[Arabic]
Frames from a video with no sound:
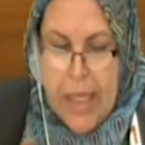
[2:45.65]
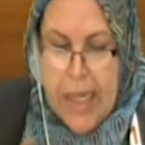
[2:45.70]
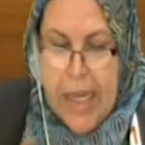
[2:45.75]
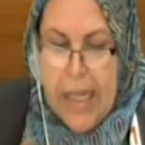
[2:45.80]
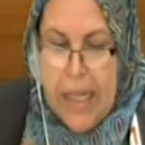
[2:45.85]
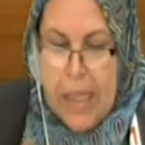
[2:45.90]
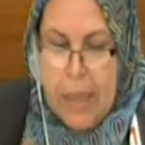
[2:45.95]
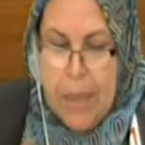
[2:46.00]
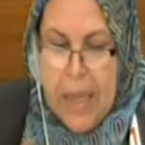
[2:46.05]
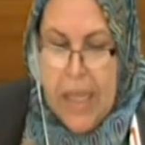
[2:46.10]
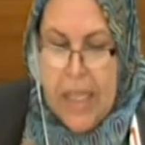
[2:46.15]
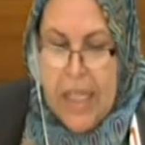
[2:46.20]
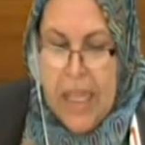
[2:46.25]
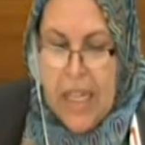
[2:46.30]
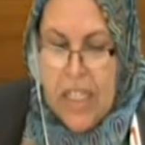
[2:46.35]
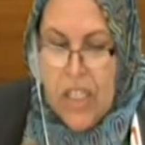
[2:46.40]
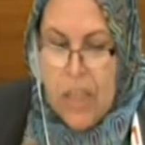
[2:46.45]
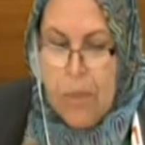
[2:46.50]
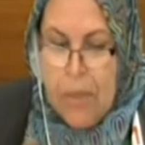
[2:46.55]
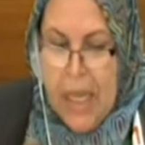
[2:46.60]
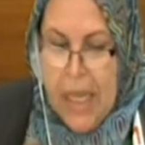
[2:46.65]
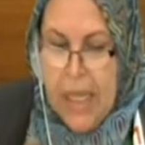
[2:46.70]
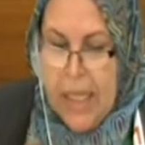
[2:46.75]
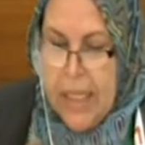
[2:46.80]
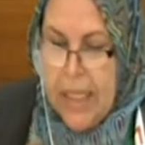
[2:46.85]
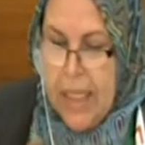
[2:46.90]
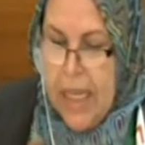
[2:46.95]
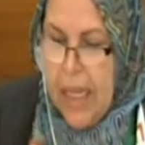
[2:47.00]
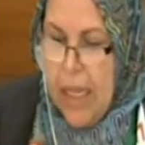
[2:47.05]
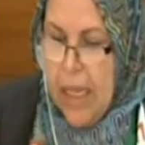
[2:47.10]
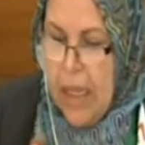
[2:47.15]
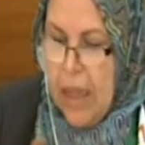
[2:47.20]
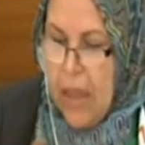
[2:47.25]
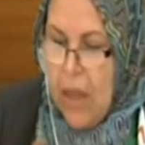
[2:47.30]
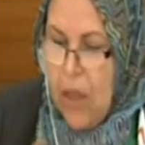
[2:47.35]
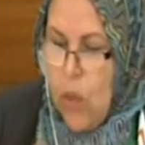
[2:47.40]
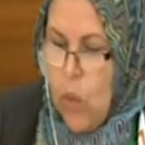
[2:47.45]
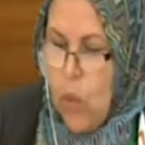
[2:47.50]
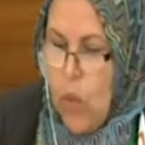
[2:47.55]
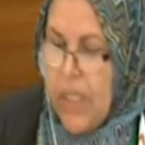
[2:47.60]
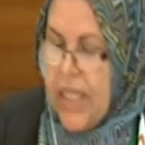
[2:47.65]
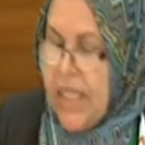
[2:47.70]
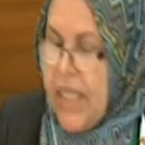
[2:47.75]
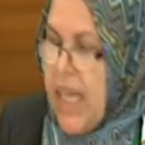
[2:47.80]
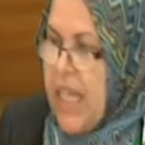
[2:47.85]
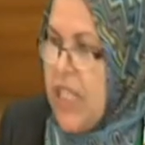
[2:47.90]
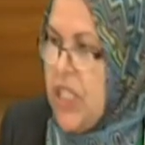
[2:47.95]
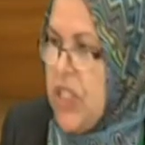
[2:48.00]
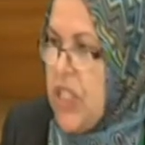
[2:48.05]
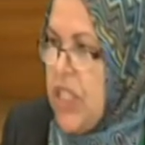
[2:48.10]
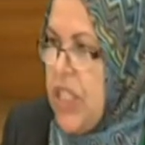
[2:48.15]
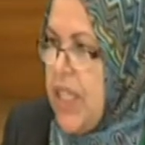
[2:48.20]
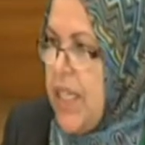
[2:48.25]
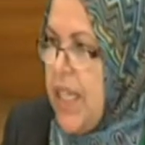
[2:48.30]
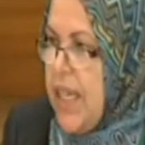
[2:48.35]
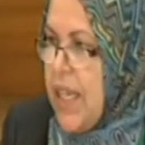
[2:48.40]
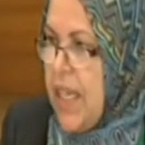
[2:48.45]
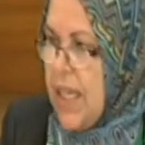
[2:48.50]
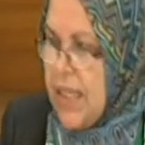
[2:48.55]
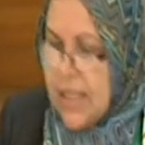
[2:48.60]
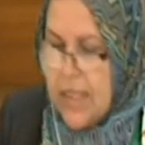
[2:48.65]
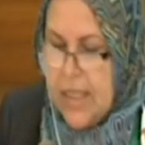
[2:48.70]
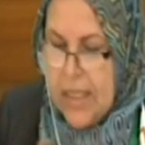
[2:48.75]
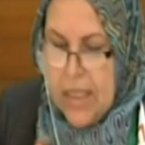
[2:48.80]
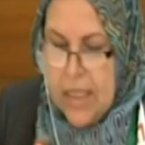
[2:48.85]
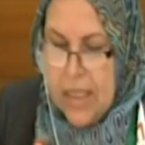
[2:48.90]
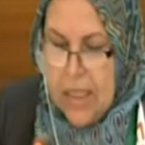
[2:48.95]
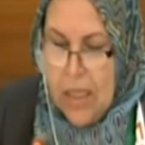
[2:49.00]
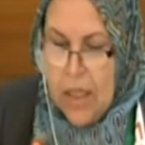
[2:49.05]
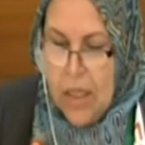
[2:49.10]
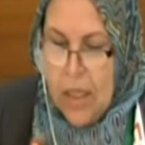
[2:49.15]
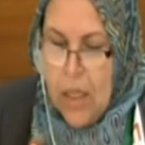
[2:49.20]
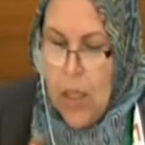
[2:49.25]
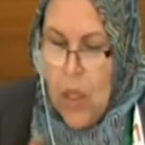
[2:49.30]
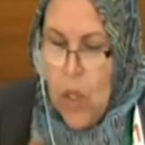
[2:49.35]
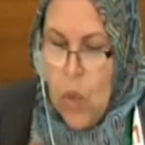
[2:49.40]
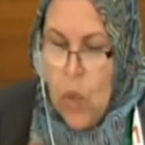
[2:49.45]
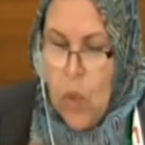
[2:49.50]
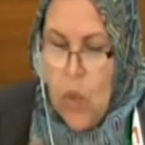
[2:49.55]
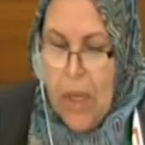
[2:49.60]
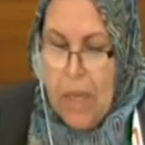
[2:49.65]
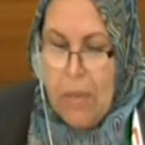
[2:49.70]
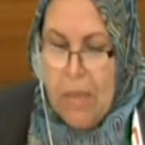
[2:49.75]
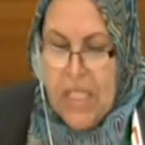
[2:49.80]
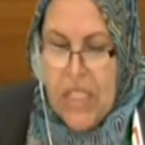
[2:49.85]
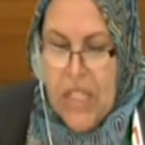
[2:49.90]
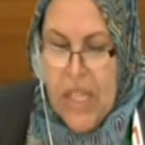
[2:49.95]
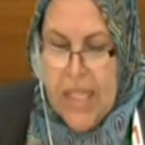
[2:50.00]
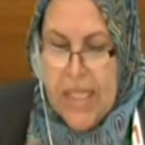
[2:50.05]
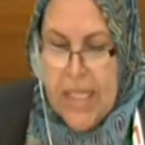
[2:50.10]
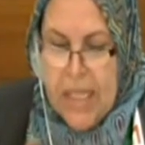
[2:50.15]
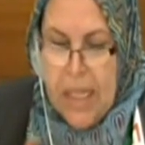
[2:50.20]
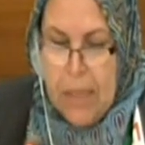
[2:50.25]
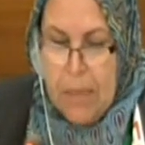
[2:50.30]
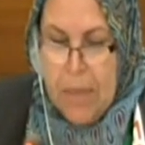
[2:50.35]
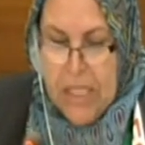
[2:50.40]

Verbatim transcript: إلى الإبادة الجماعية والتهجير القسري والمجازر